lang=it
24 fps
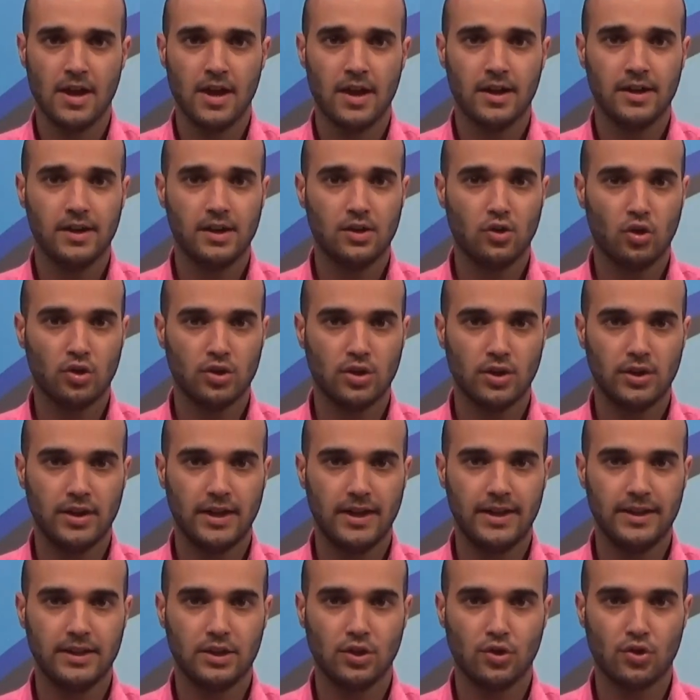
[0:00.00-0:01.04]
Nel corso
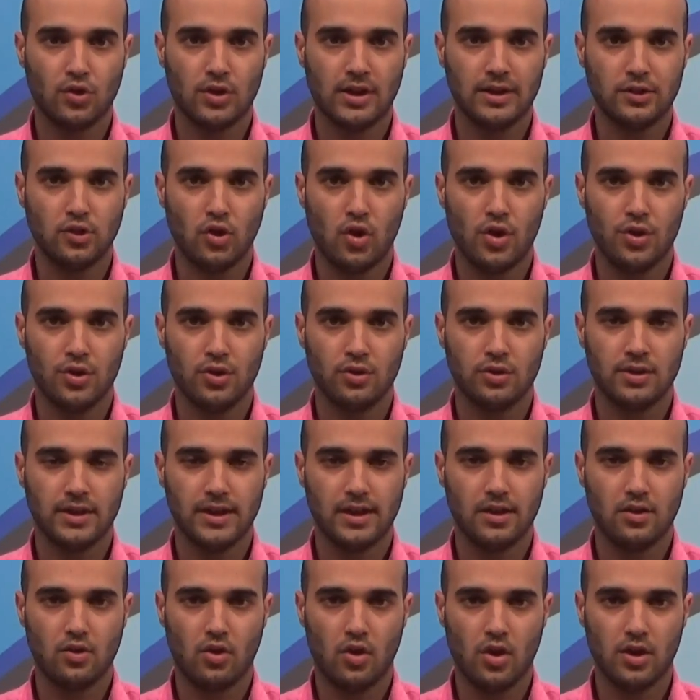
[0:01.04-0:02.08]
dell'interrogatorio si
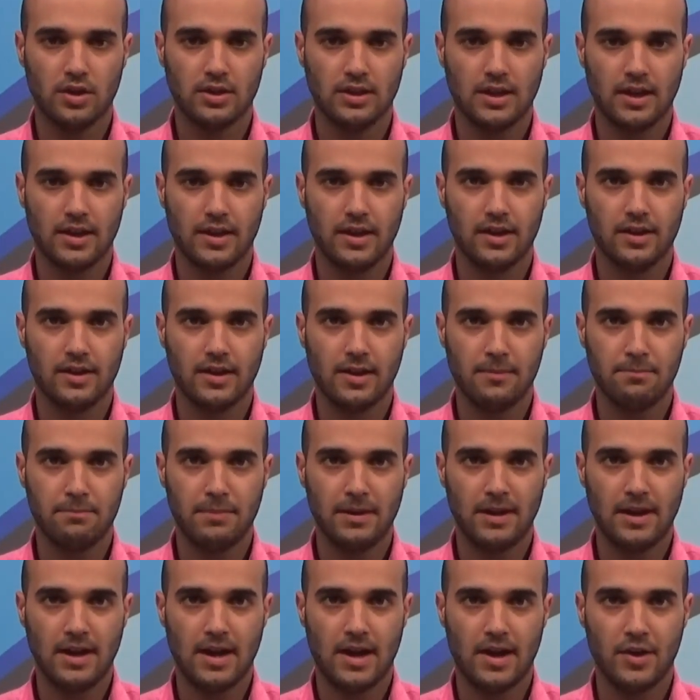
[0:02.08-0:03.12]
ricorda che il
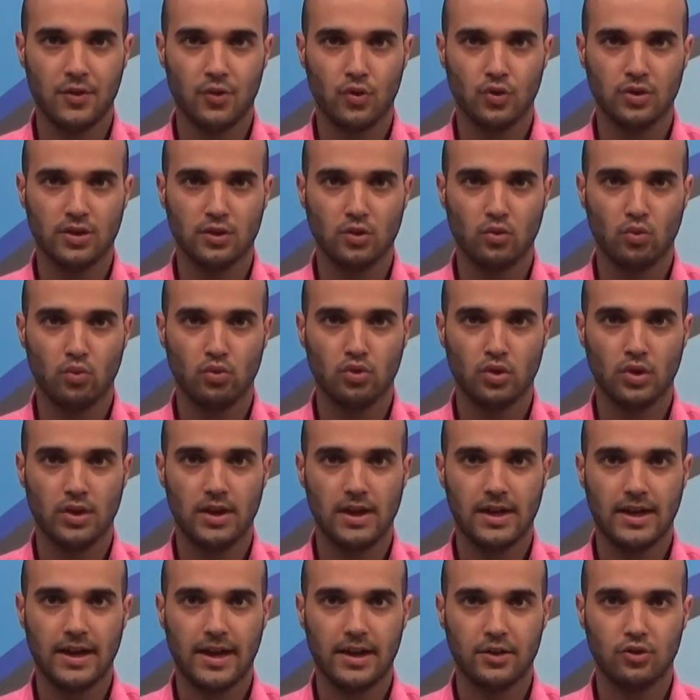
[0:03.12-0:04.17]
cappellano, detenuto
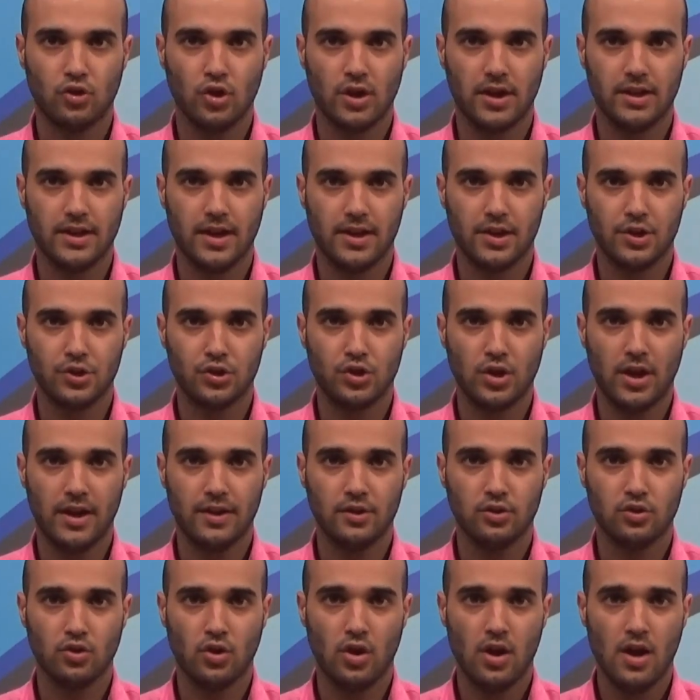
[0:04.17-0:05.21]
nel carcere di
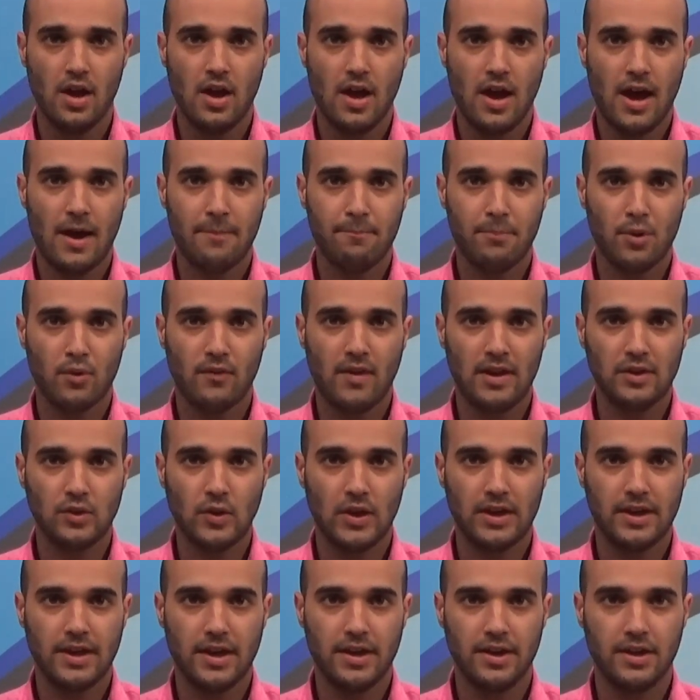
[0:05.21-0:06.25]
Agrigento, ha provato
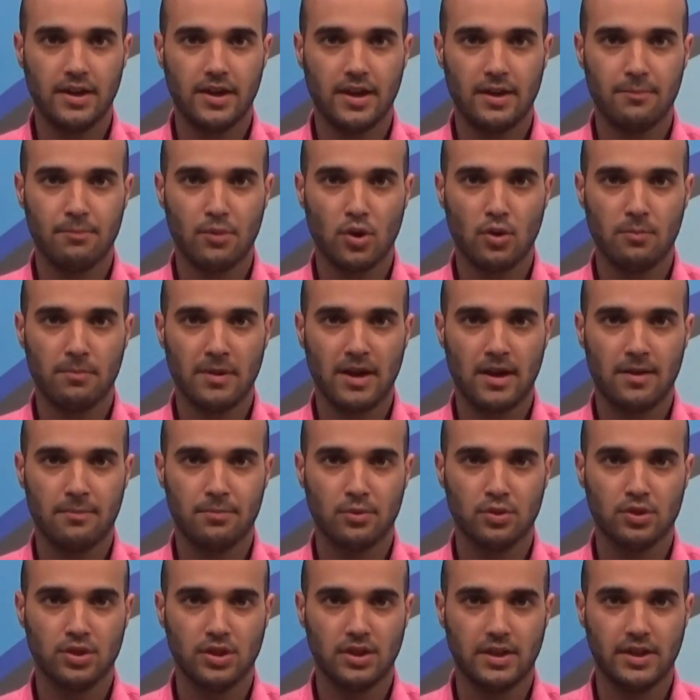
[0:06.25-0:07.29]
a chiarire la propria
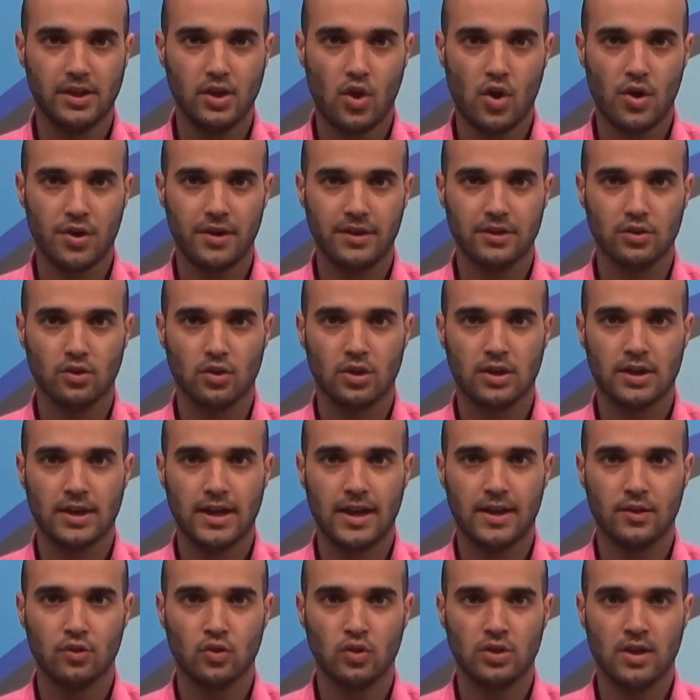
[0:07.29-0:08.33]
posizione,
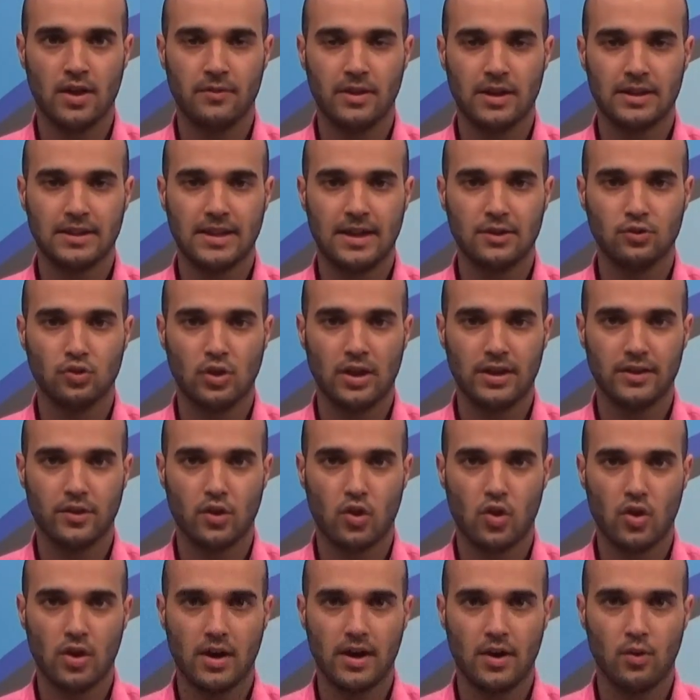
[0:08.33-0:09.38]
sostenendo di aver dato la
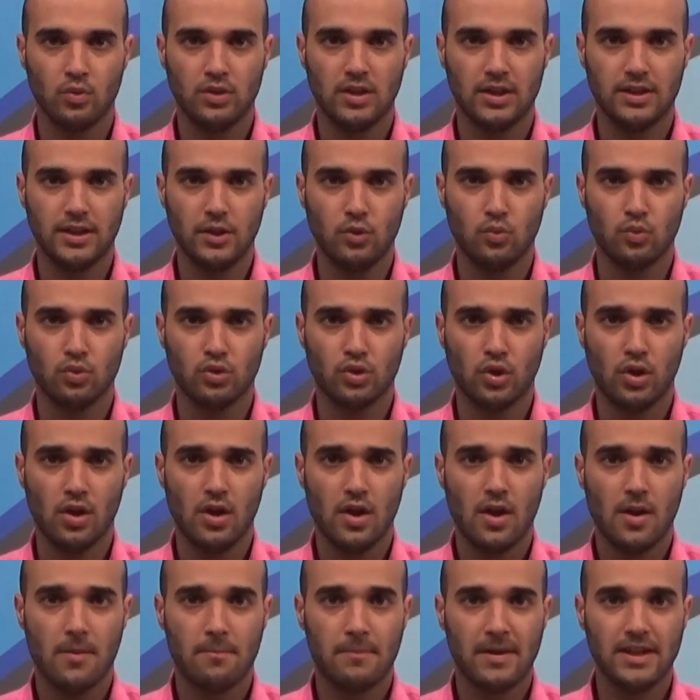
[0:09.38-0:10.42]
droga a un detenuto,
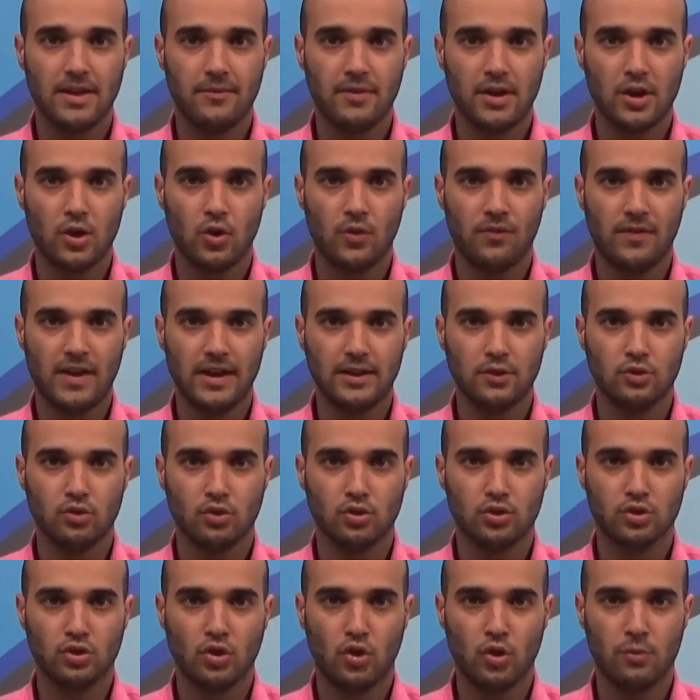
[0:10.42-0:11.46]
ma di averlo fatto
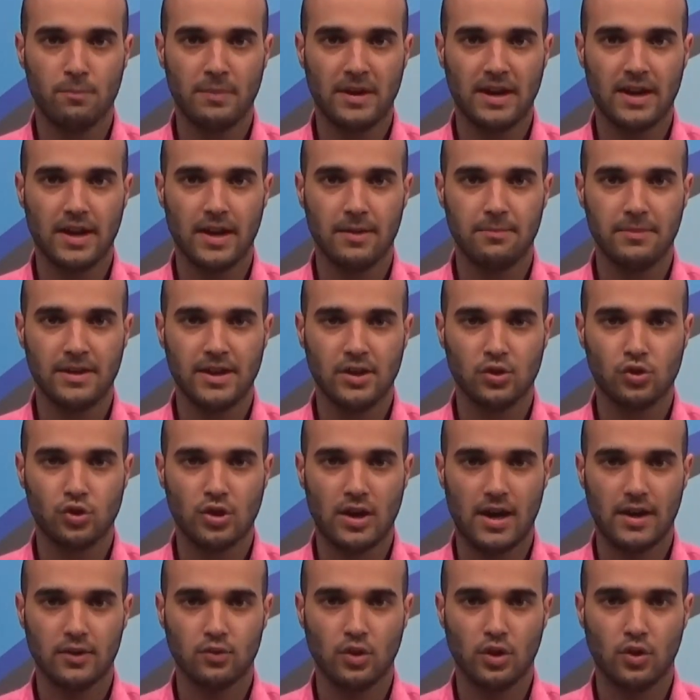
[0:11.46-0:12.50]
solo perché
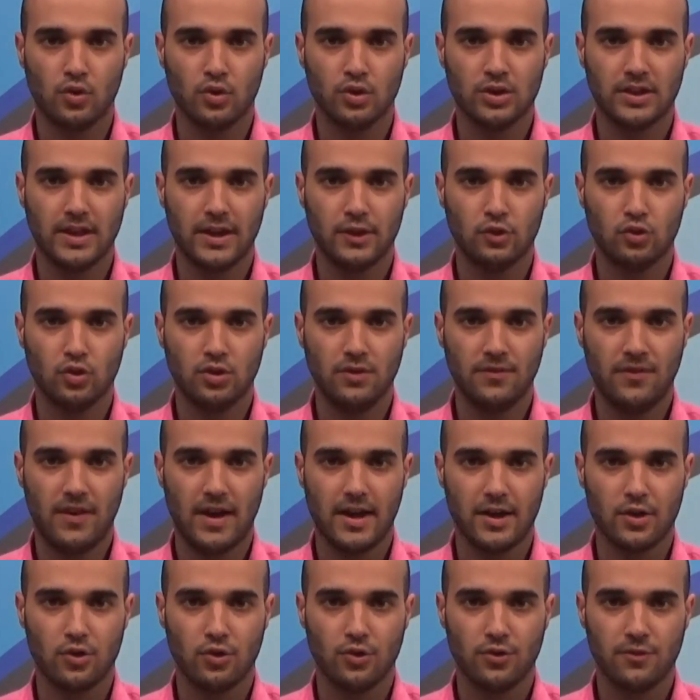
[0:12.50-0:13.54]
minacciato e costretto di
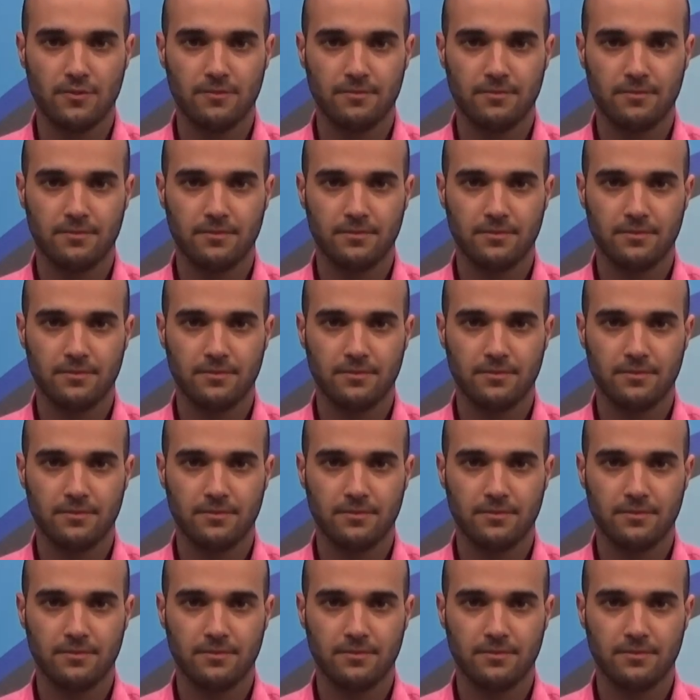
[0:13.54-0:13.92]
farlo.